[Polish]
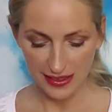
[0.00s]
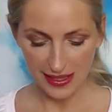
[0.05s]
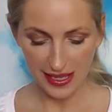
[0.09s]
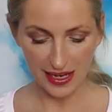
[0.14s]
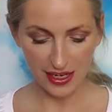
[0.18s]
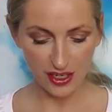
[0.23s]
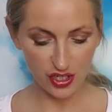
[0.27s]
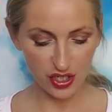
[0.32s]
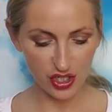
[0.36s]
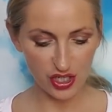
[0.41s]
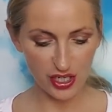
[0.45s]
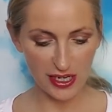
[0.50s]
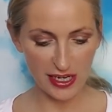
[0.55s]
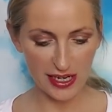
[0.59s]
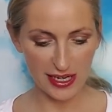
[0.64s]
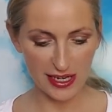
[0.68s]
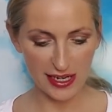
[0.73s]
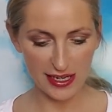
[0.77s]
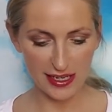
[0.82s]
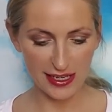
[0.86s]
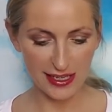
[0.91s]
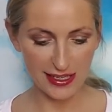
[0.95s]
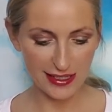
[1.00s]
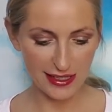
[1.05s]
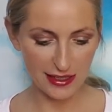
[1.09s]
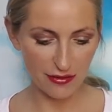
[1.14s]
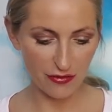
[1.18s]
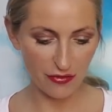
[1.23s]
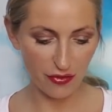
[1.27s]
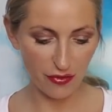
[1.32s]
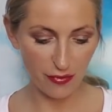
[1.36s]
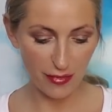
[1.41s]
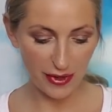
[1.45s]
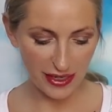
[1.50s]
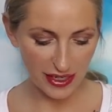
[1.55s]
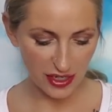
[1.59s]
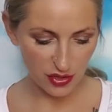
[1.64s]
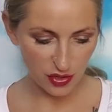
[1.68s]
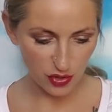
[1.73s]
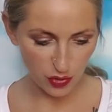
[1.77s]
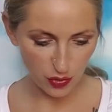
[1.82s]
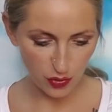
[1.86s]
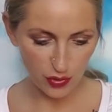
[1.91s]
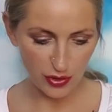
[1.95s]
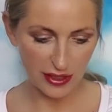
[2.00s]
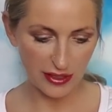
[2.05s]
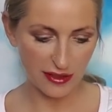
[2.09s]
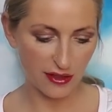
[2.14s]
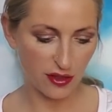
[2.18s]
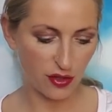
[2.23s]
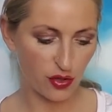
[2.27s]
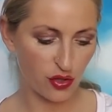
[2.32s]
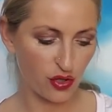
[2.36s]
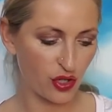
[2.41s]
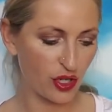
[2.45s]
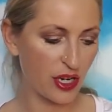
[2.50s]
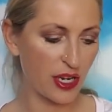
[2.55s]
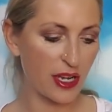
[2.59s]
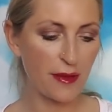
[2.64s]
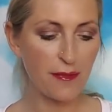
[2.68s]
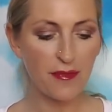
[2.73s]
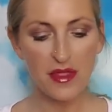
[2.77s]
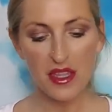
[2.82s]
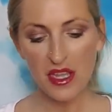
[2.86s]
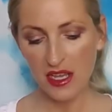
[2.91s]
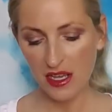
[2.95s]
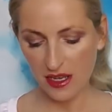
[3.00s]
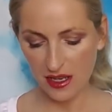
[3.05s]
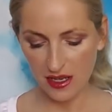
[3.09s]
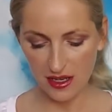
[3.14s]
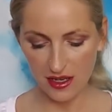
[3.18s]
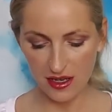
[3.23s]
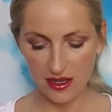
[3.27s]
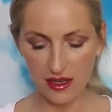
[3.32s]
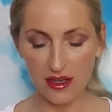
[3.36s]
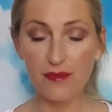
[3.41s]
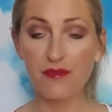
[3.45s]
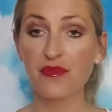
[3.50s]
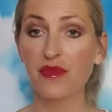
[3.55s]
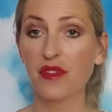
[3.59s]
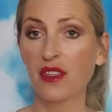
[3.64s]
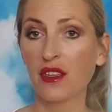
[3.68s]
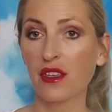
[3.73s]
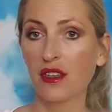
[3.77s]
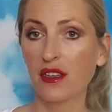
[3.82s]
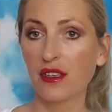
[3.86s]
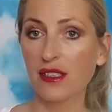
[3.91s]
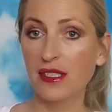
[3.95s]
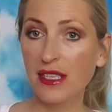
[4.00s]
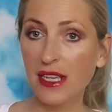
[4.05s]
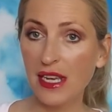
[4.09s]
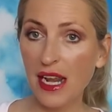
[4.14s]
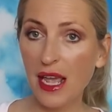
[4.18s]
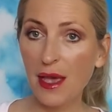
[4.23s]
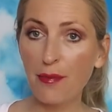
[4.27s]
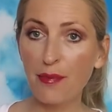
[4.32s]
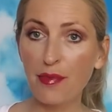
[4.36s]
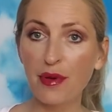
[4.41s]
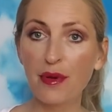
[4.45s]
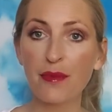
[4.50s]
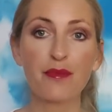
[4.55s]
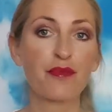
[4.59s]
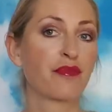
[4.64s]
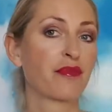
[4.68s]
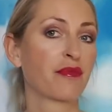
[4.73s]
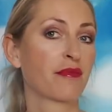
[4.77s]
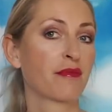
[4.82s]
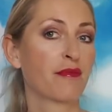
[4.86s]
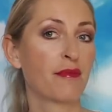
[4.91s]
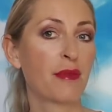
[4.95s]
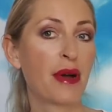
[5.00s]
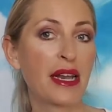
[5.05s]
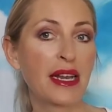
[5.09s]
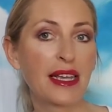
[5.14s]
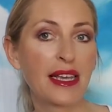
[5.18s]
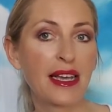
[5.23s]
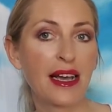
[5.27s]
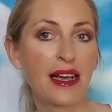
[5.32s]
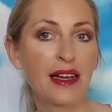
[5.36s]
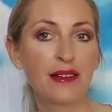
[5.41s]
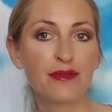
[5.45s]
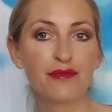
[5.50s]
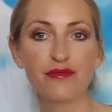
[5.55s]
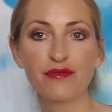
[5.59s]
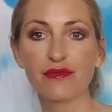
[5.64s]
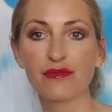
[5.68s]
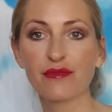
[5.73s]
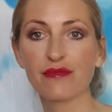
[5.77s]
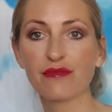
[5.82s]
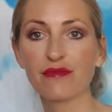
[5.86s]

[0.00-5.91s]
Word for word: Także jestem w mega szoku, dlatego że e, sklep, marka